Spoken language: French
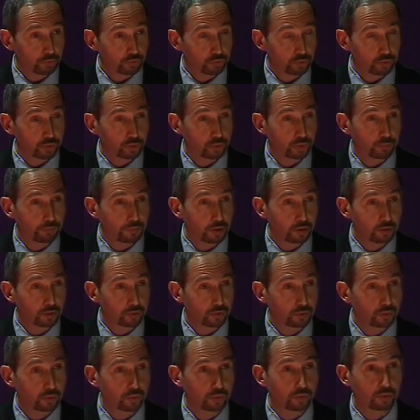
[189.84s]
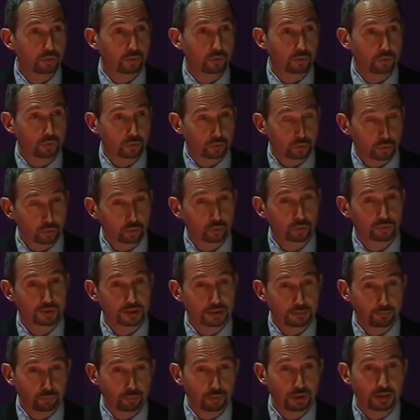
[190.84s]
justement de,
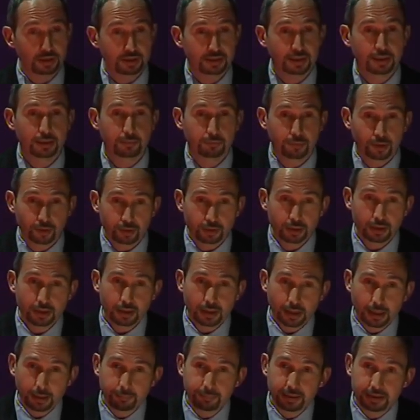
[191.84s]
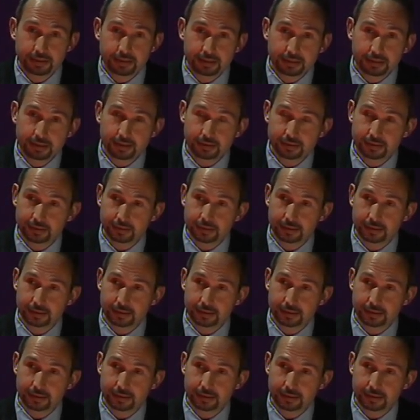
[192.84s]
contribuer également à bâtir